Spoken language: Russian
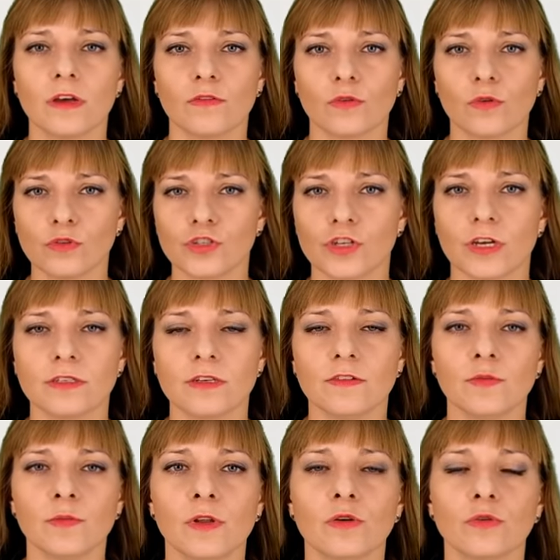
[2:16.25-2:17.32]
включая
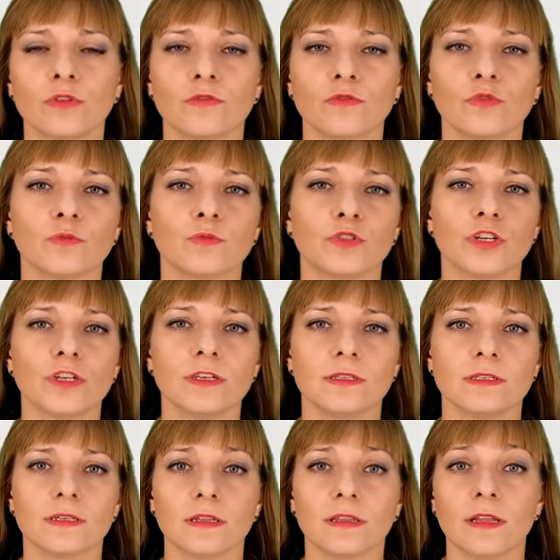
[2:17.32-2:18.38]
9 миллионов тонн
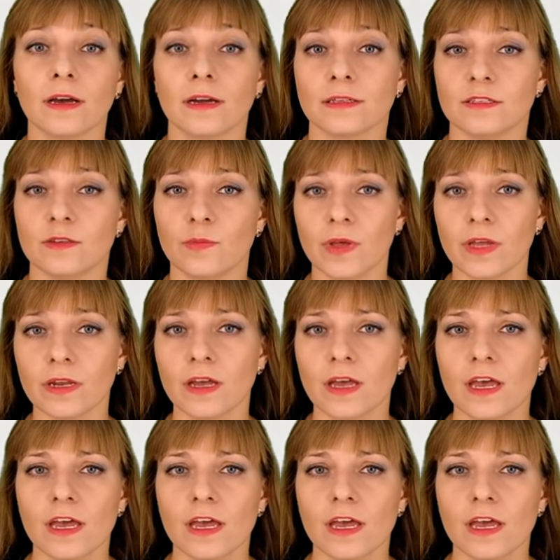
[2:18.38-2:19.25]
пшеницы, однако теперь